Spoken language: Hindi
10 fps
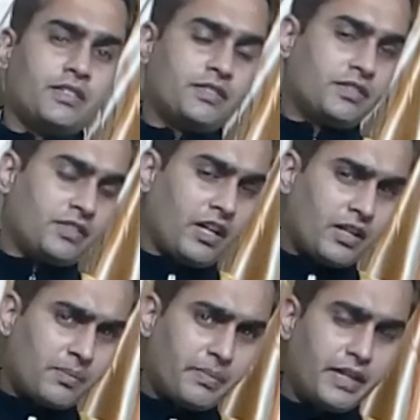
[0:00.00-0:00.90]

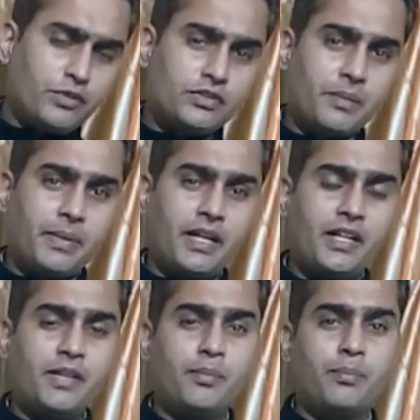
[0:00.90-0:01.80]
स्टार्टअप मेन्यू से
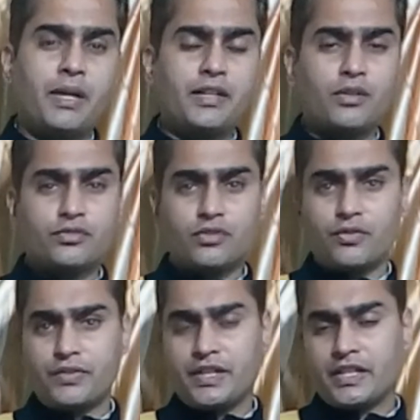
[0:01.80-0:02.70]
पहले
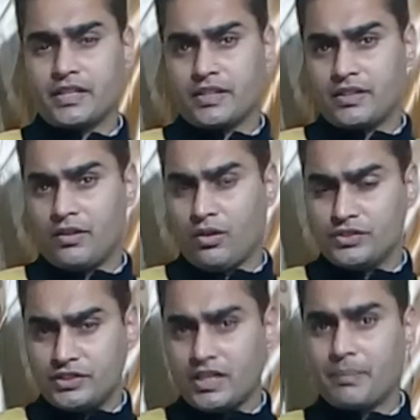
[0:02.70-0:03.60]
माइक्रोसॉफ्ट ने एक
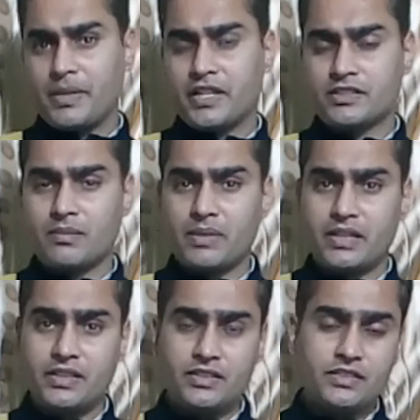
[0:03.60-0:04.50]
लॉन्चर एप्लीकेशन
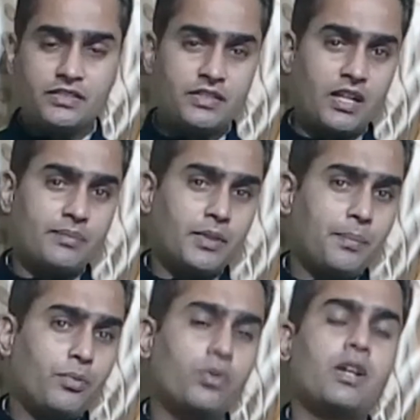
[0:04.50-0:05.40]
बनाई थी जिसका नाम था
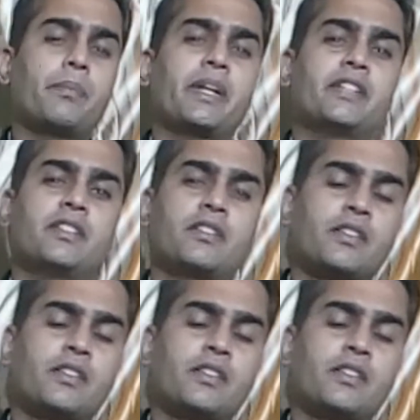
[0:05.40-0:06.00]
प्रोग्राम मैनेजर